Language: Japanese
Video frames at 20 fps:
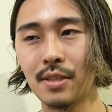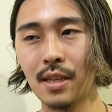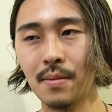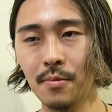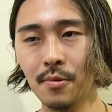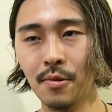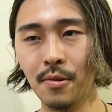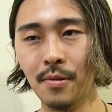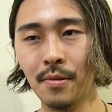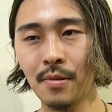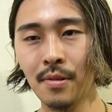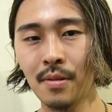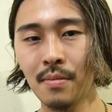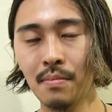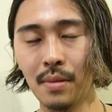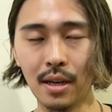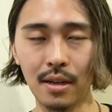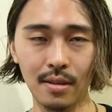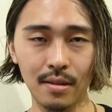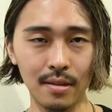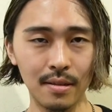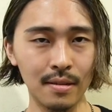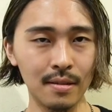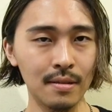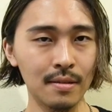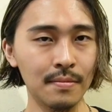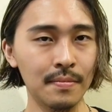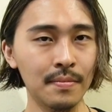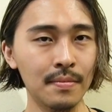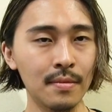しても、まあ
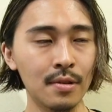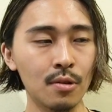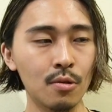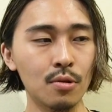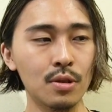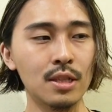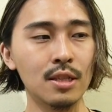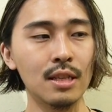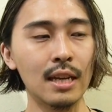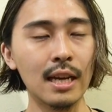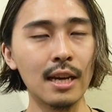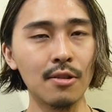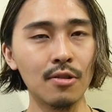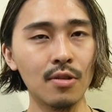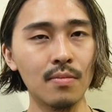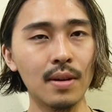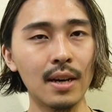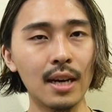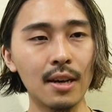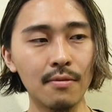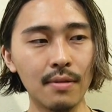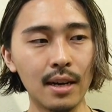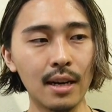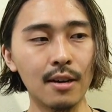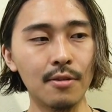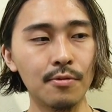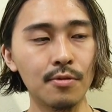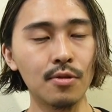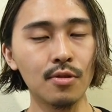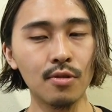こっち大学の場合
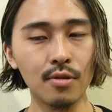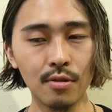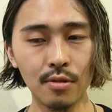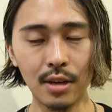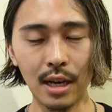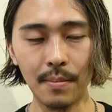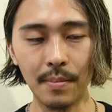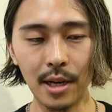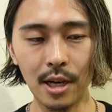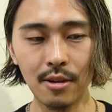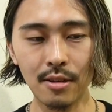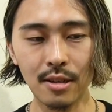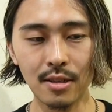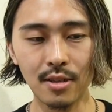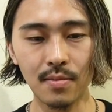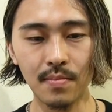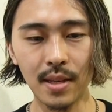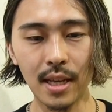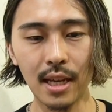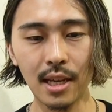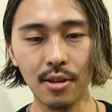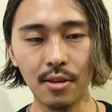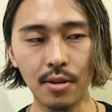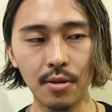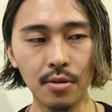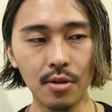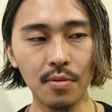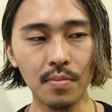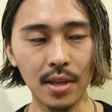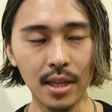は服のアパレルに進みたいけどい
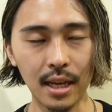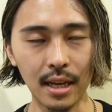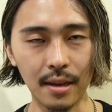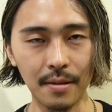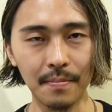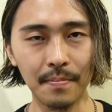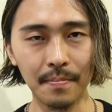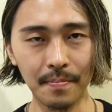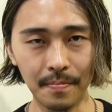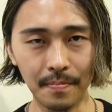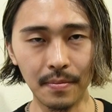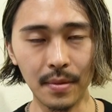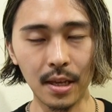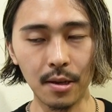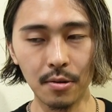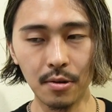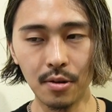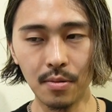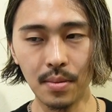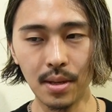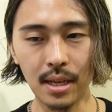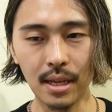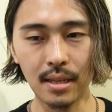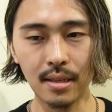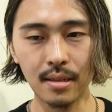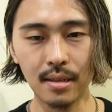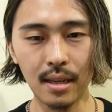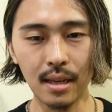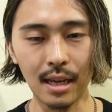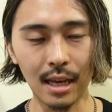ろいろ見たい、うん、いろいろ見たいっ
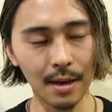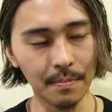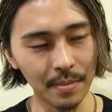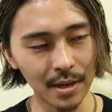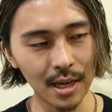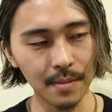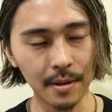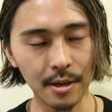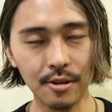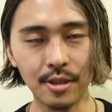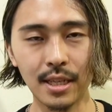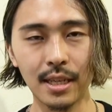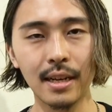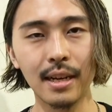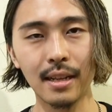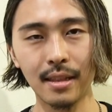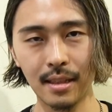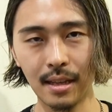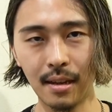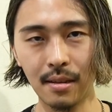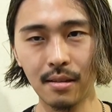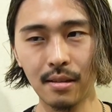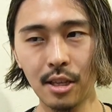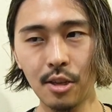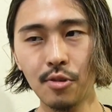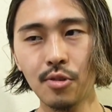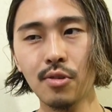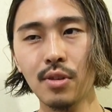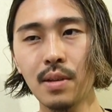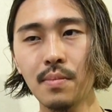つってやっぱりアパレルじゃなかったって
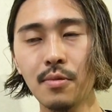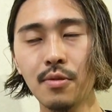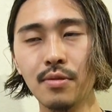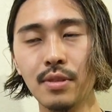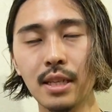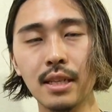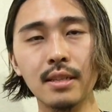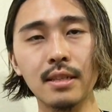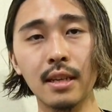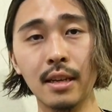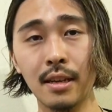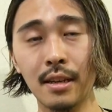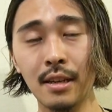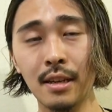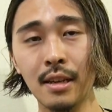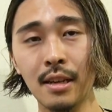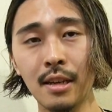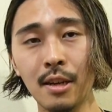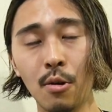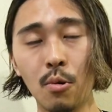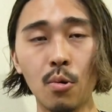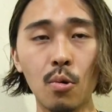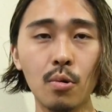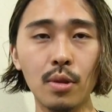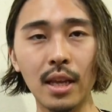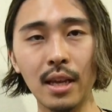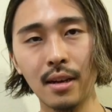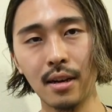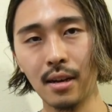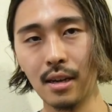いう人でも全然方向
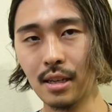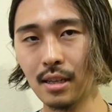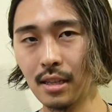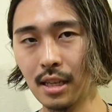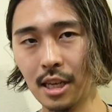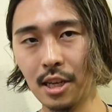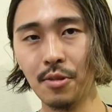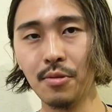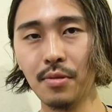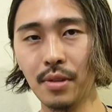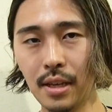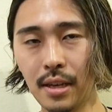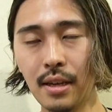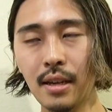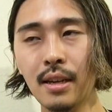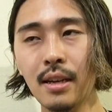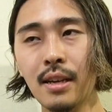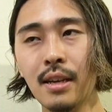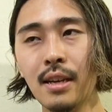転換ができるので